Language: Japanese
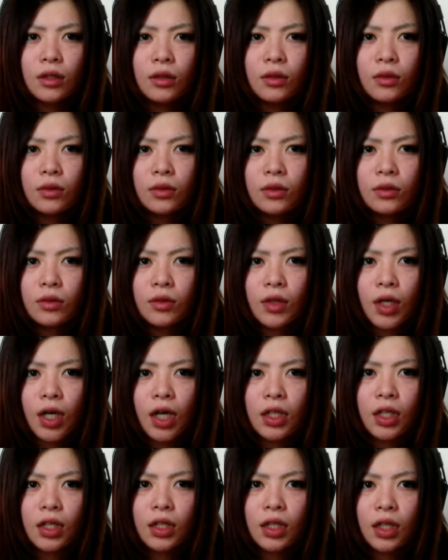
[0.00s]
記憶
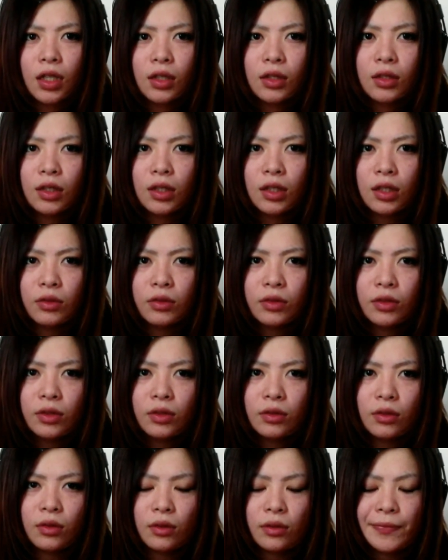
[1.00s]
の彼方にい
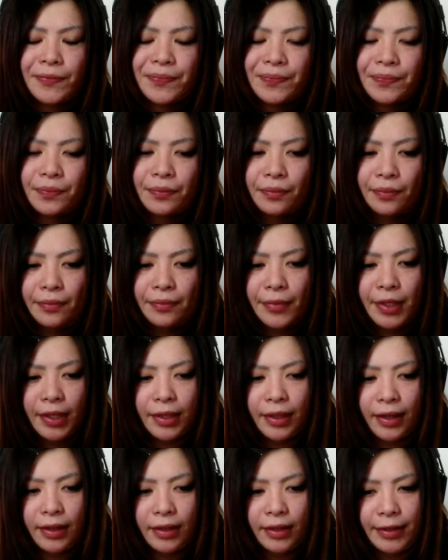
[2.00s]
る人
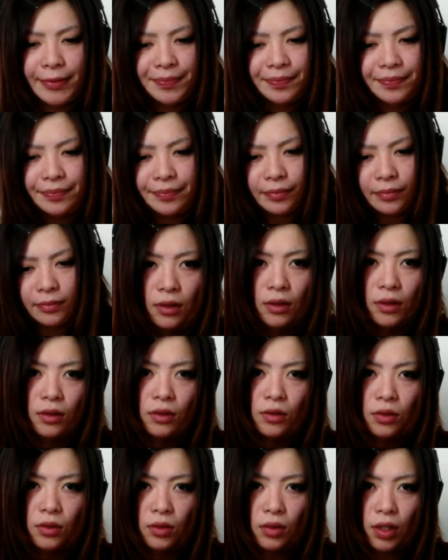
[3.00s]
みたいな
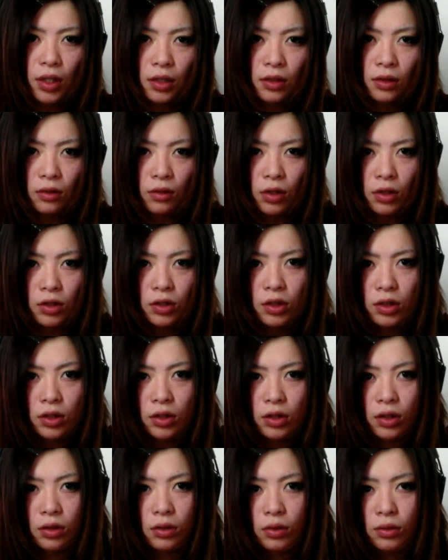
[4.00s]
そういうのがいるのは
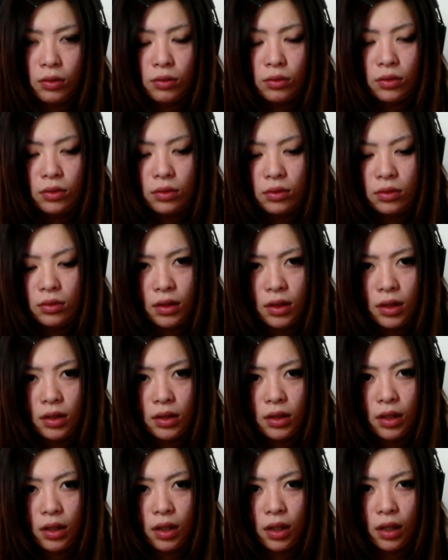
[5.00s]
知ってるよ
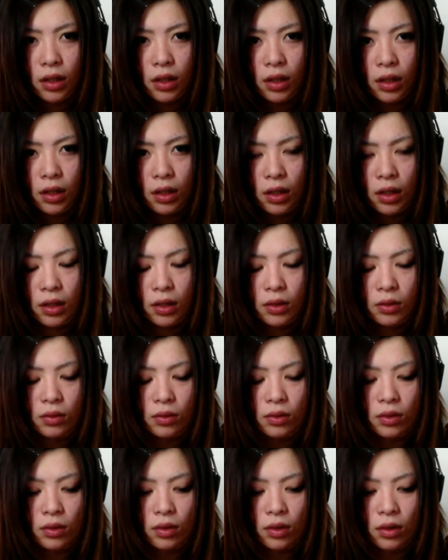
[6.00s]
全然関係ない
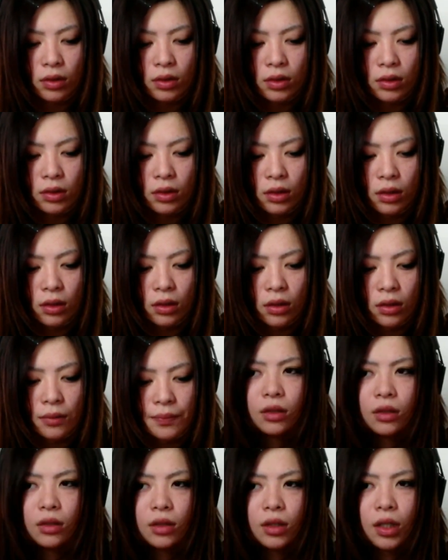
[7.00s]
人って感じして
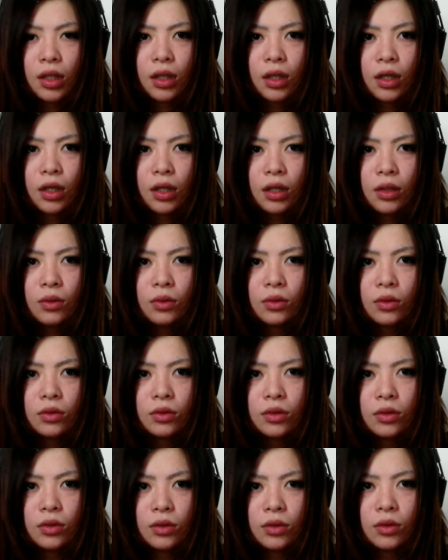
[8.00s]
ただ帰ろう
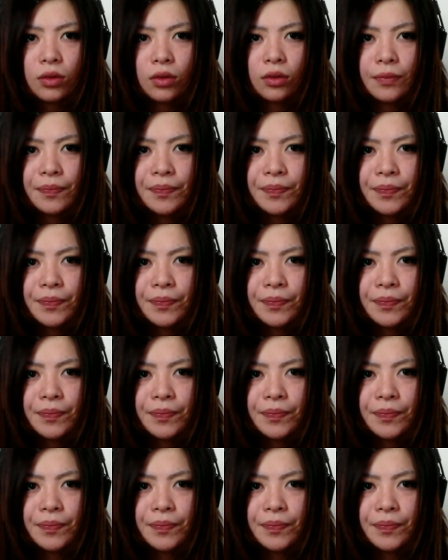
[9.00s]
とすると